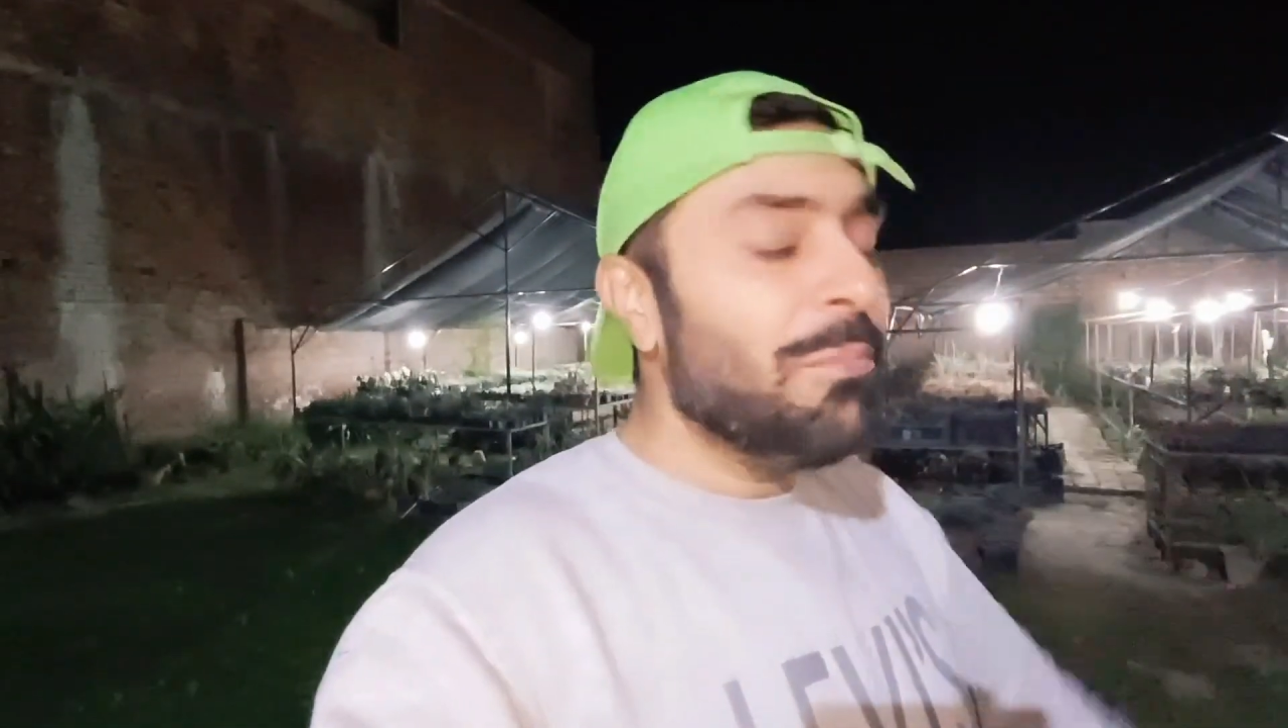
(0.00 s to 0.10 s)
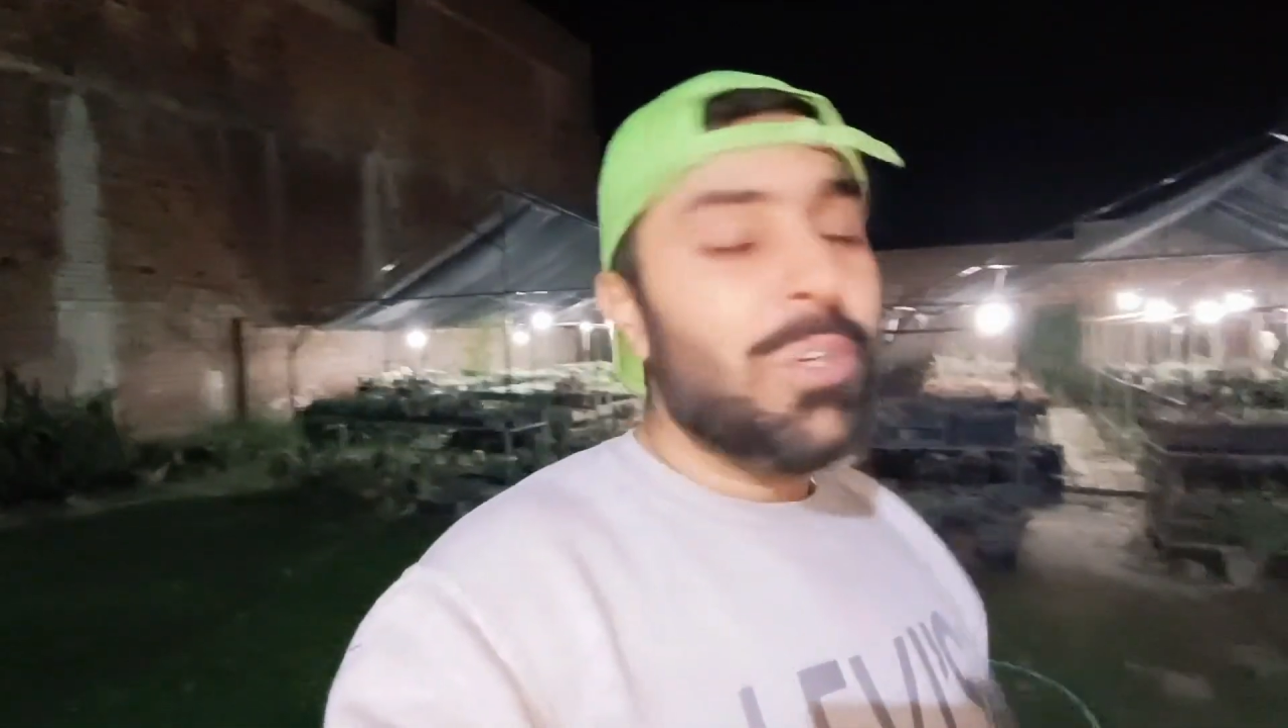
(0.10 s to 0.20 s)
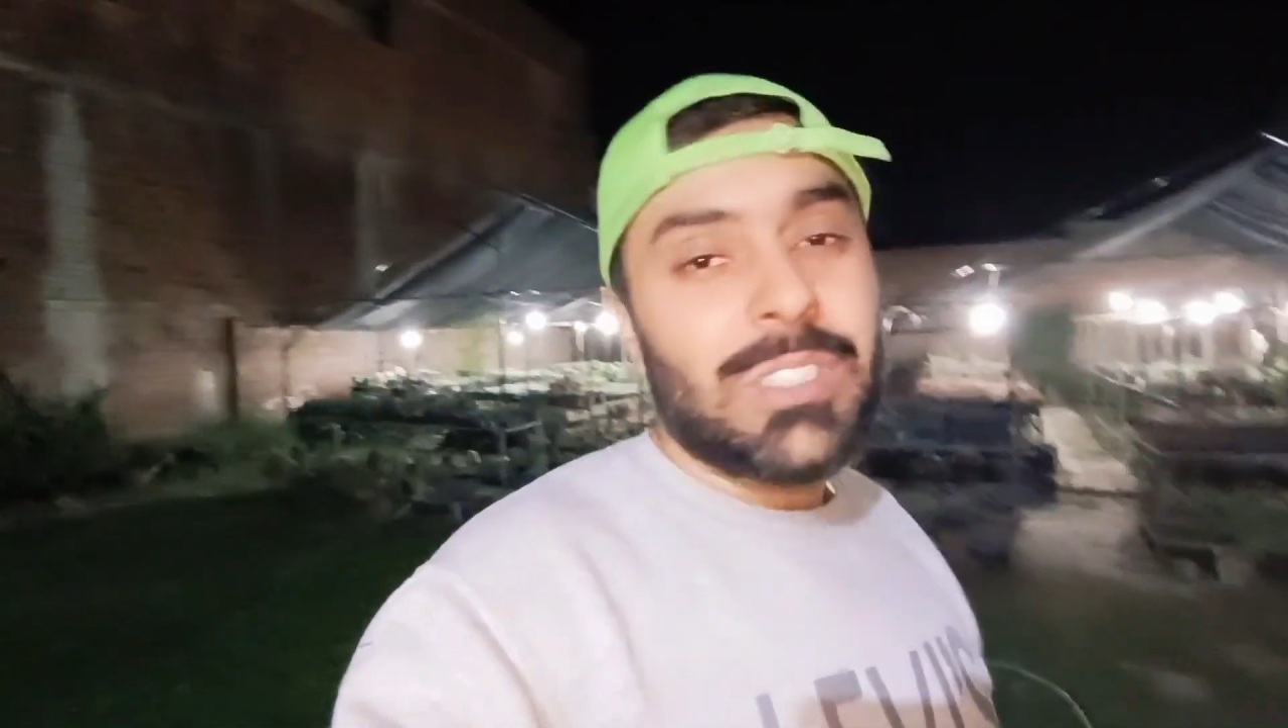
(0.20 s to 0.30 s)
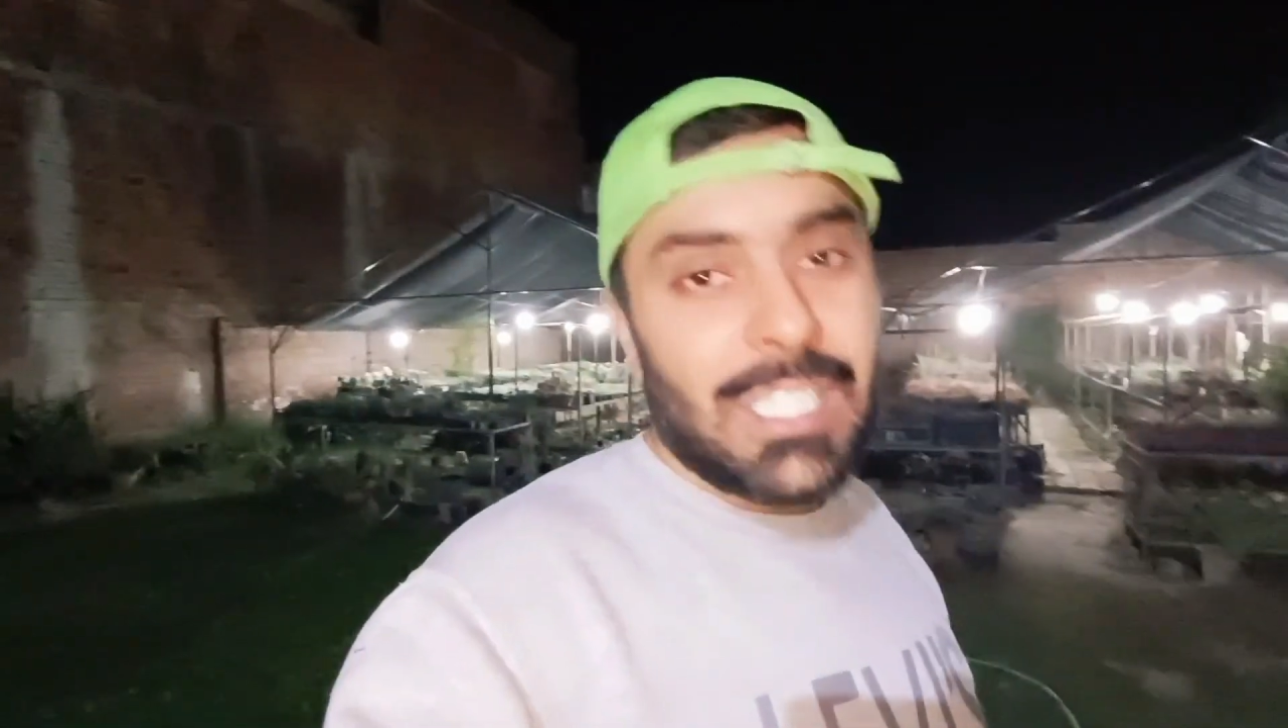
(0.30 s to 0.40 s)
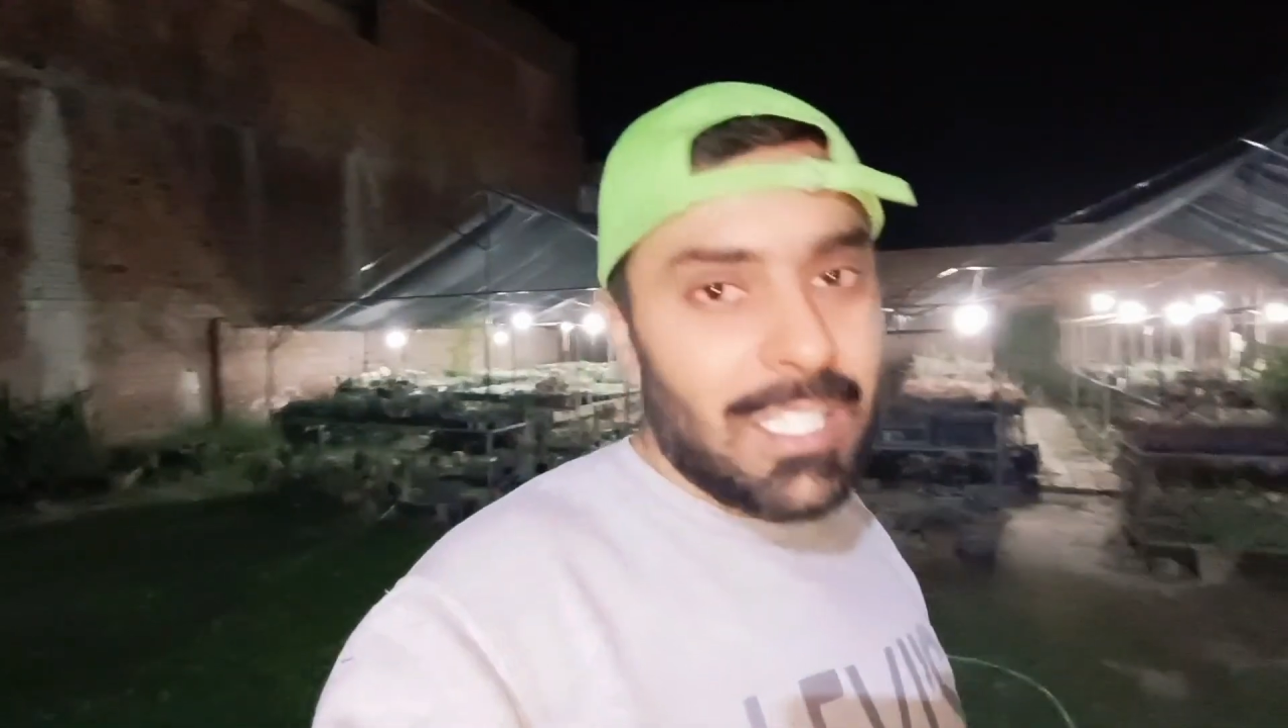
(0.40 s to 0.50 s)

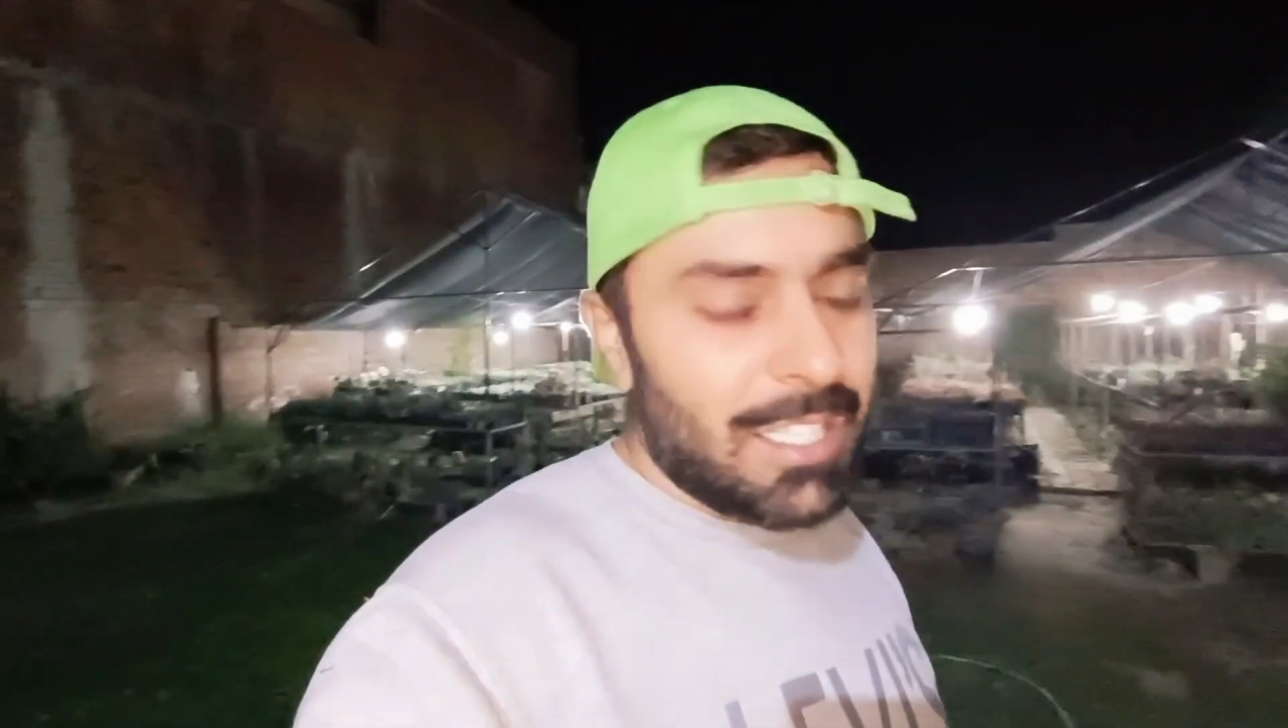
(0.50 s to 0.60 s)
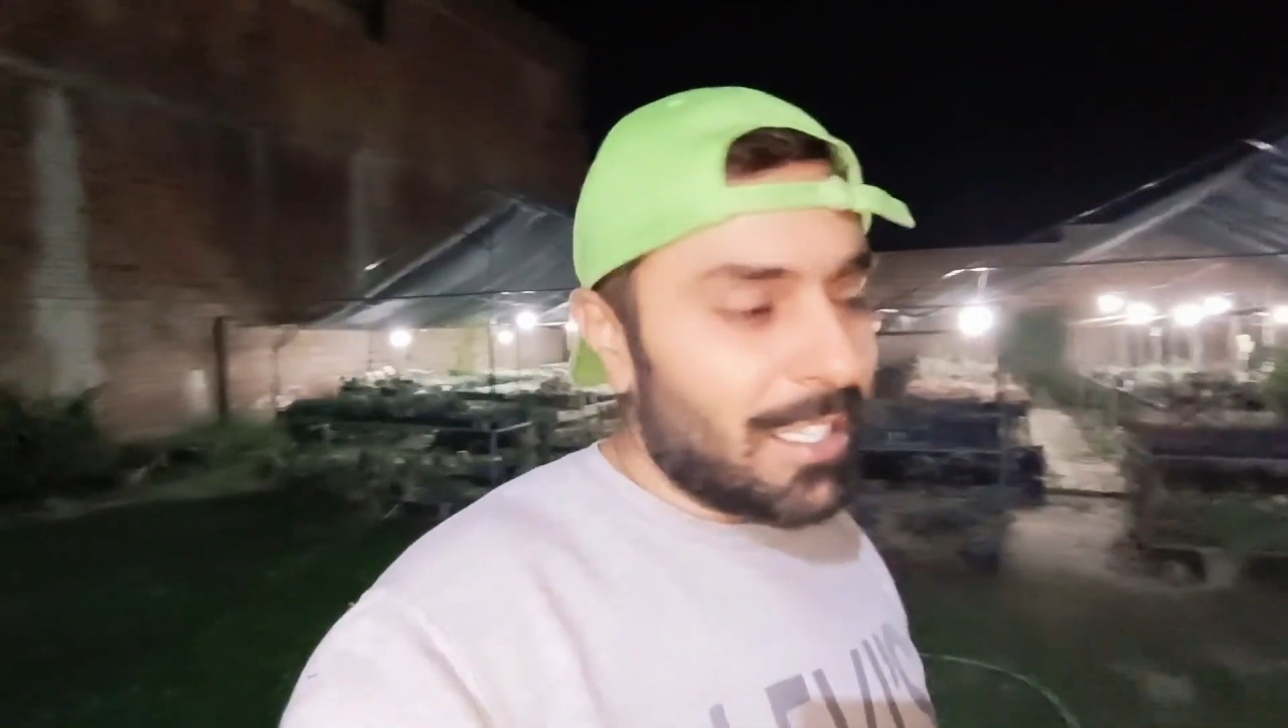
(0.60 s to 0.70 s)
बहुत ज़्यादा